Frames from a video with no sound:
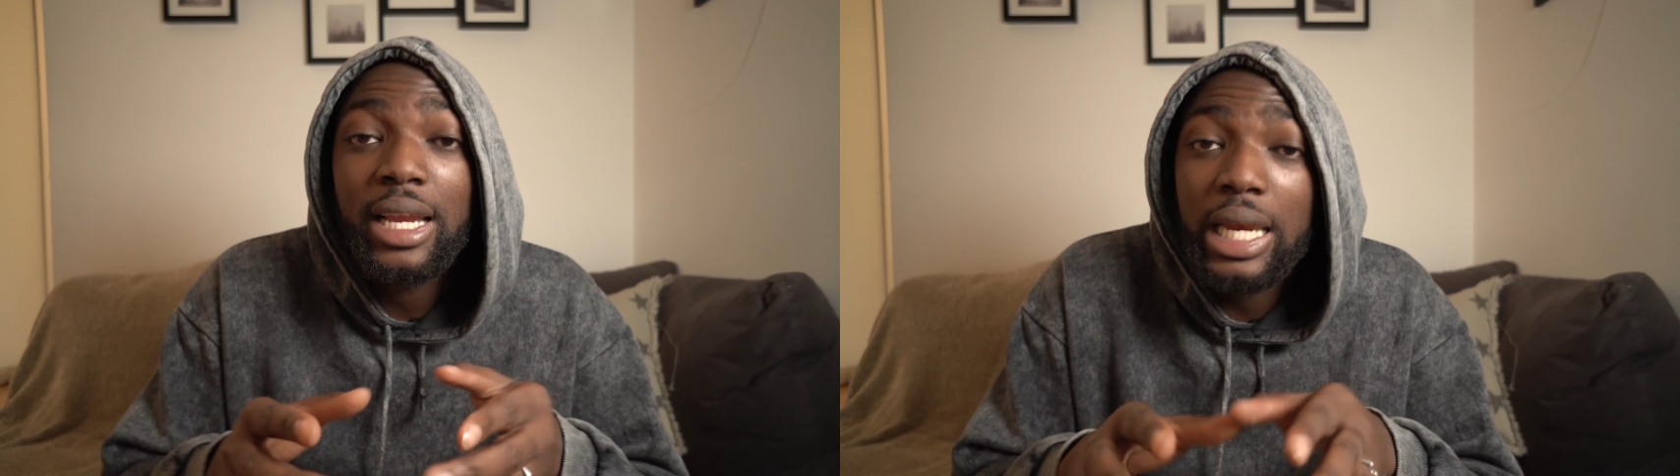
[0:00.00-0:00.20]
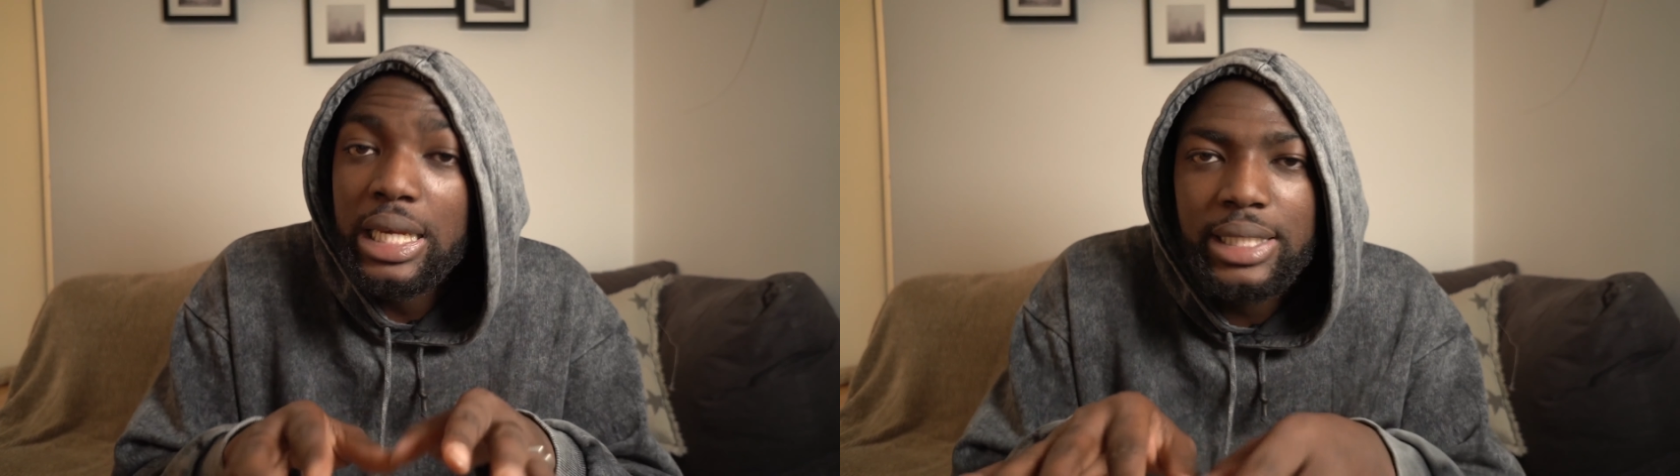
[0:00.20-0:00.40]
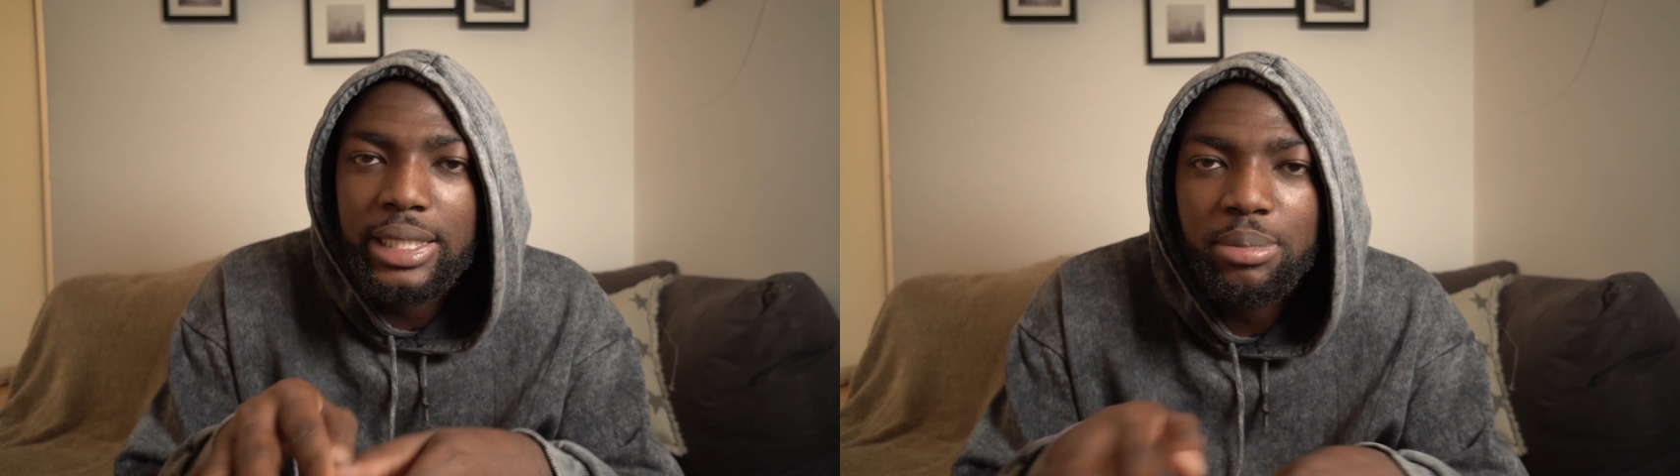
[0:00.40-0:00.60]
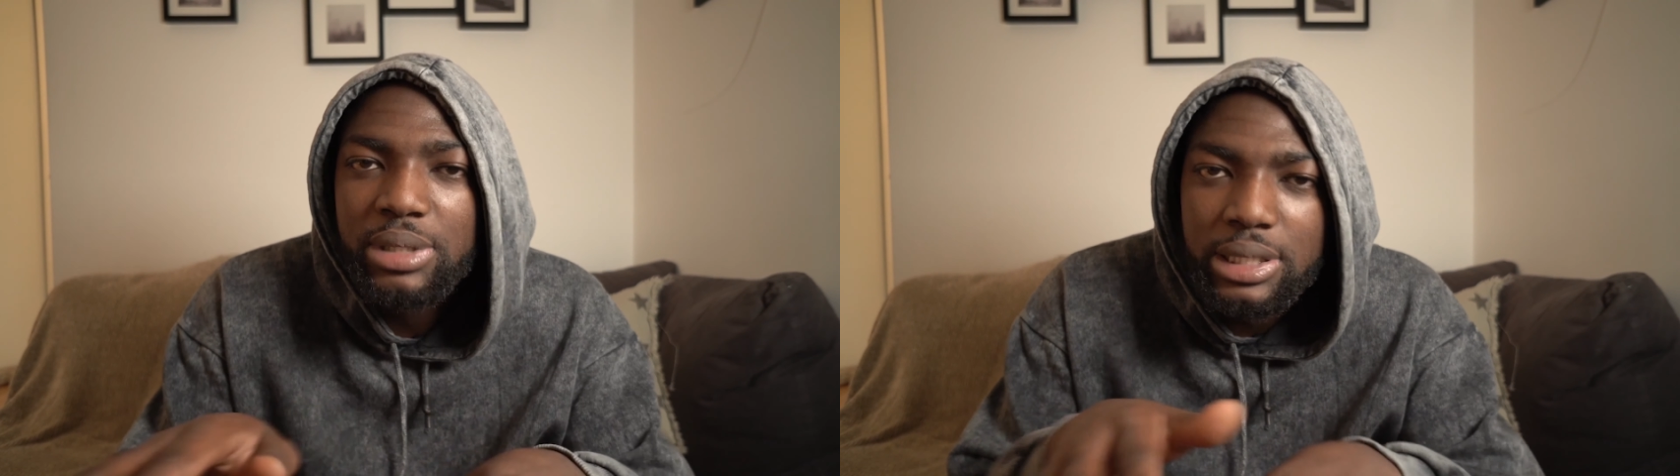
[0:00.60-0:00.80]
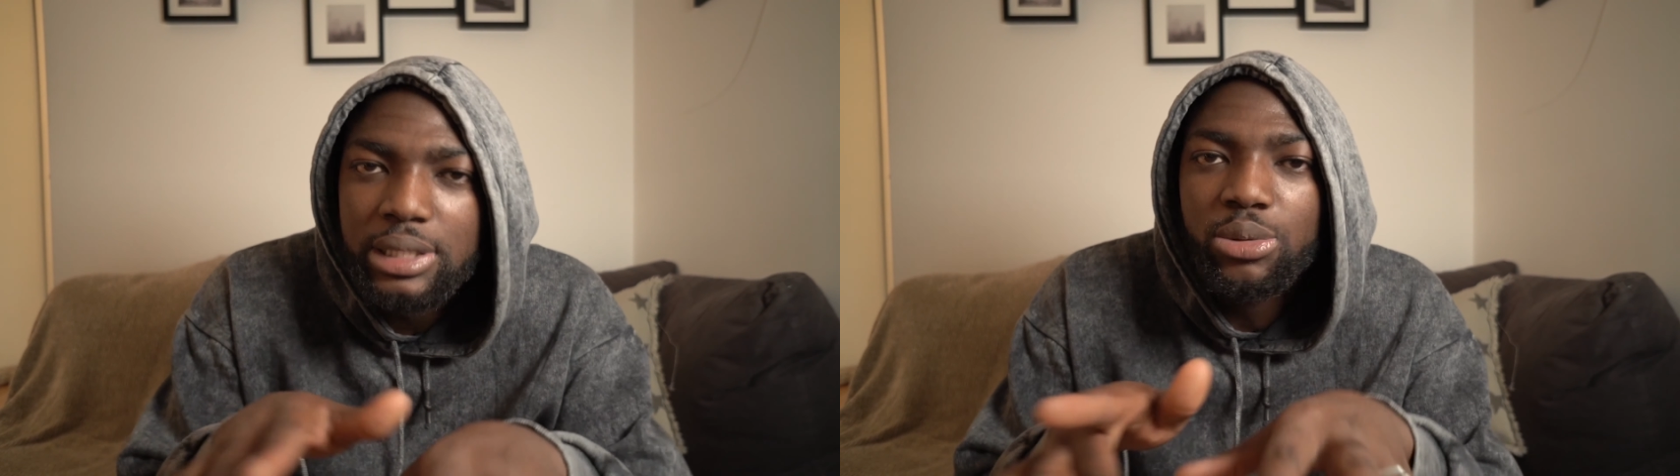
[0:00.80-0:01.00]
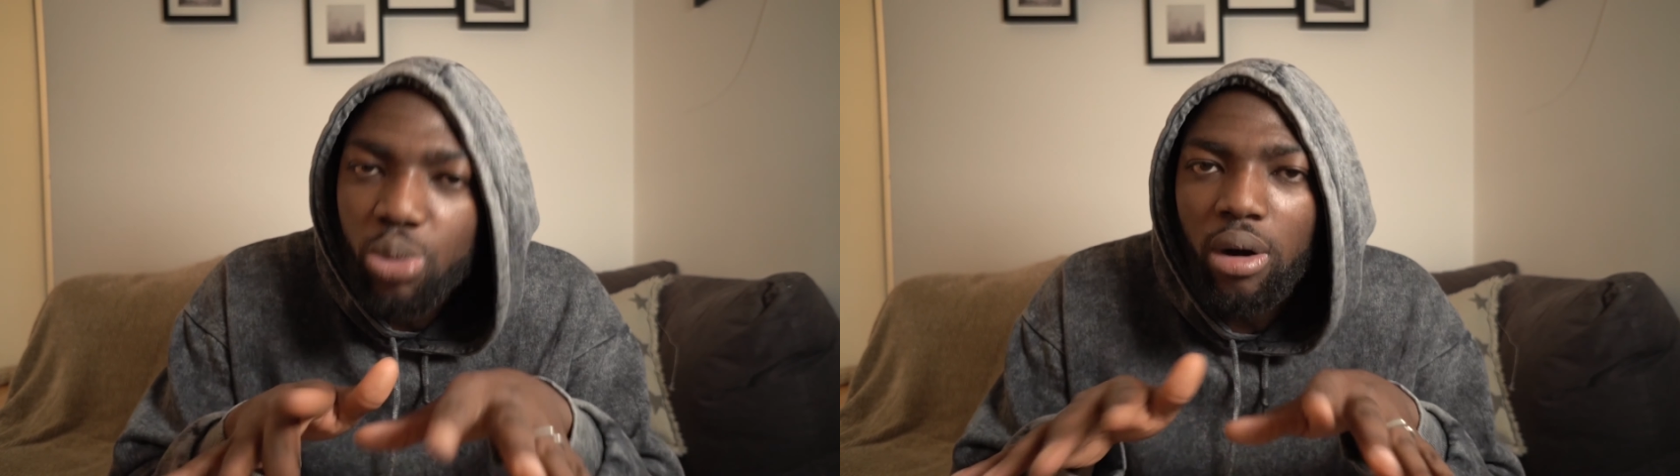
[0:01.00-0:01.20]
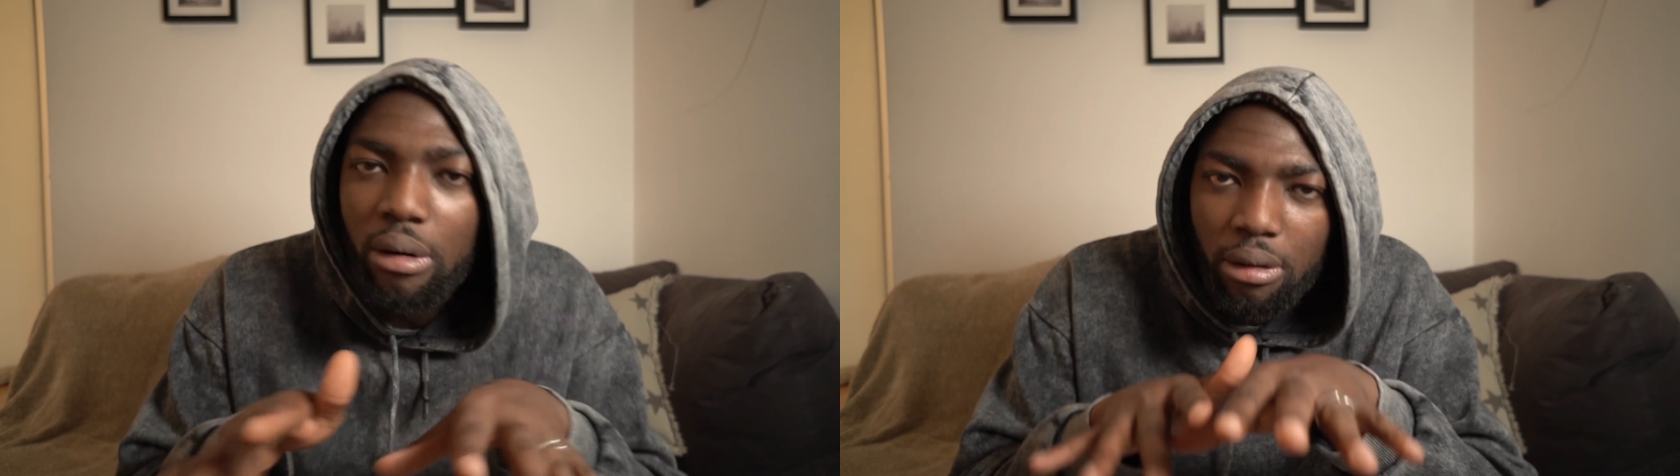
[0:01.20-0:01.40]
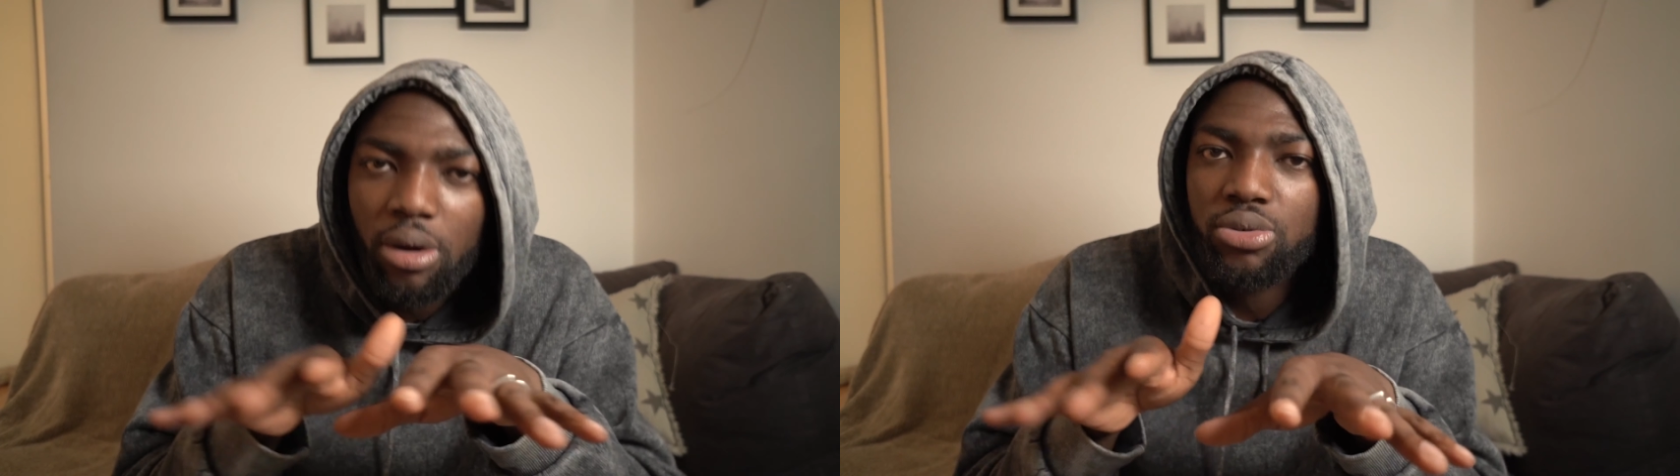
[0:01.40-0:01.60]
Là, c'est des petites histoires
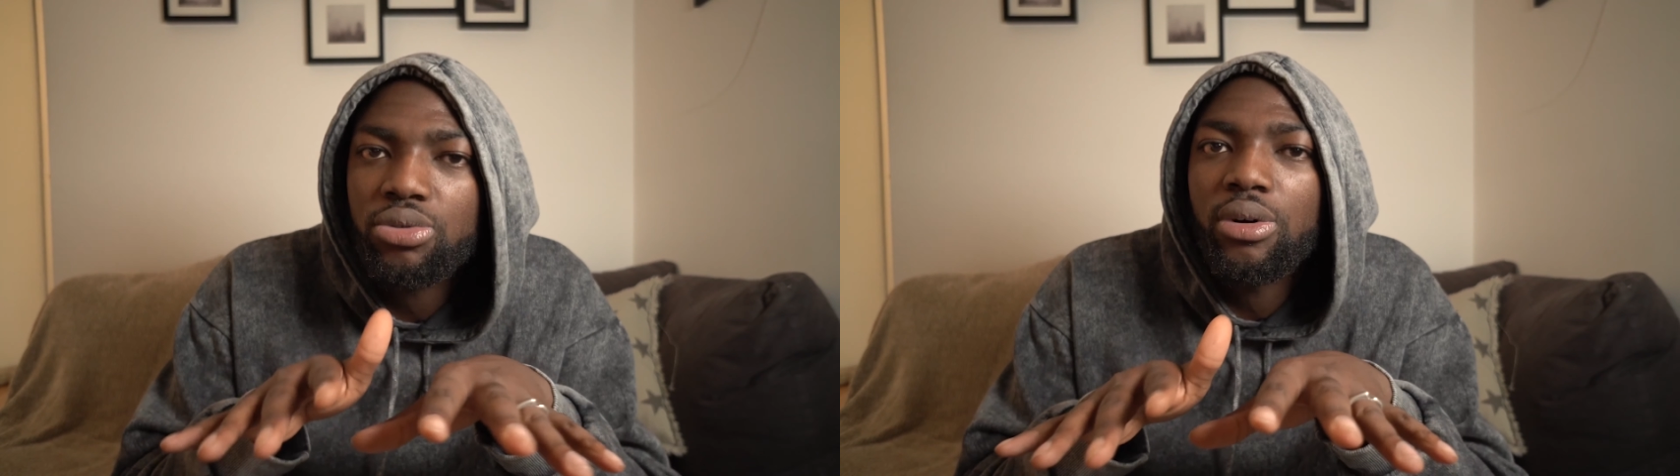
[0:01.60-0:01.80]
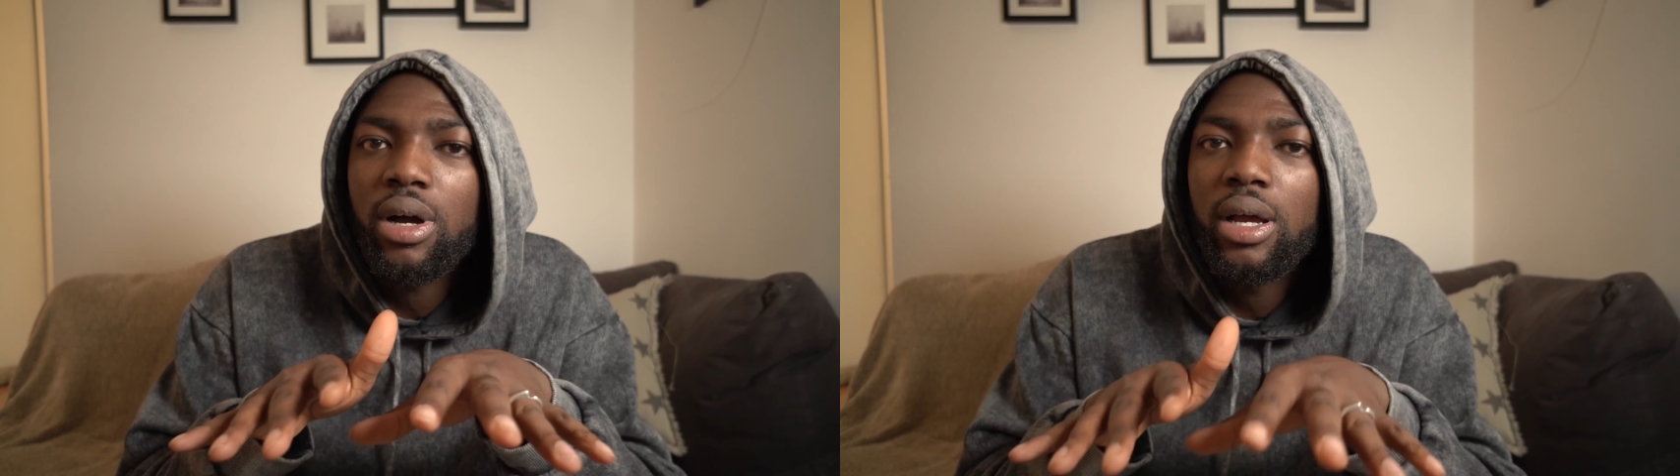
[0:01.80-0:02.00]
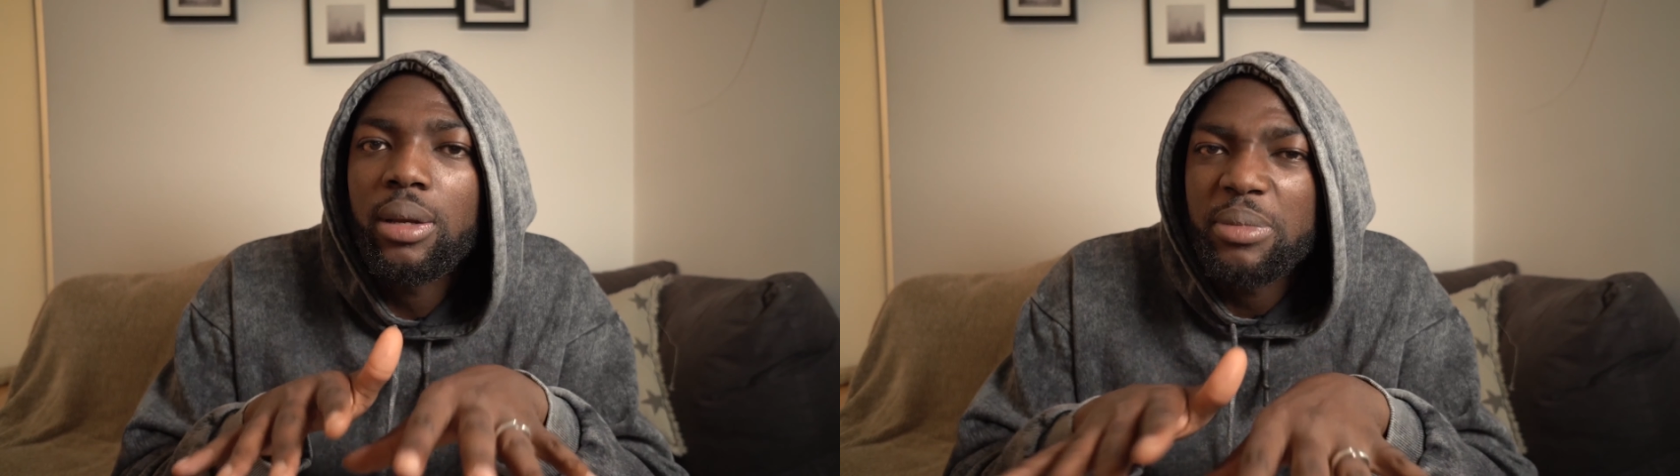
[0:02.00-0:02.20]
encore, tu vois.